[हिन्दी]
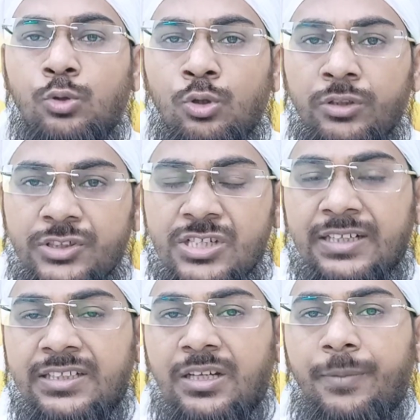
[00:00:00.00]
तो
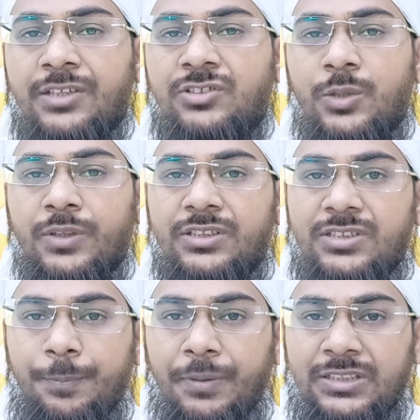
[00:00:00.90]
ईशा की नमाज के
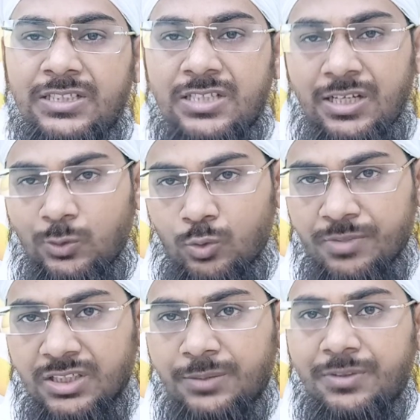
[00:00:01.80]
वक्त जब पता चला तो
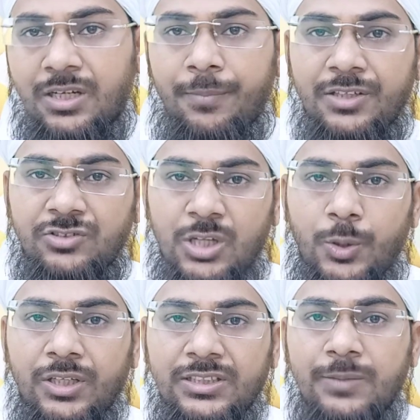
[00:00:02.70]
मगरिब की नमाज
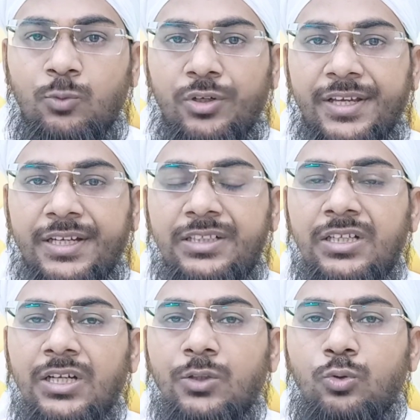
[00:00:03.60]
का वक्त ख़त्म हो गया है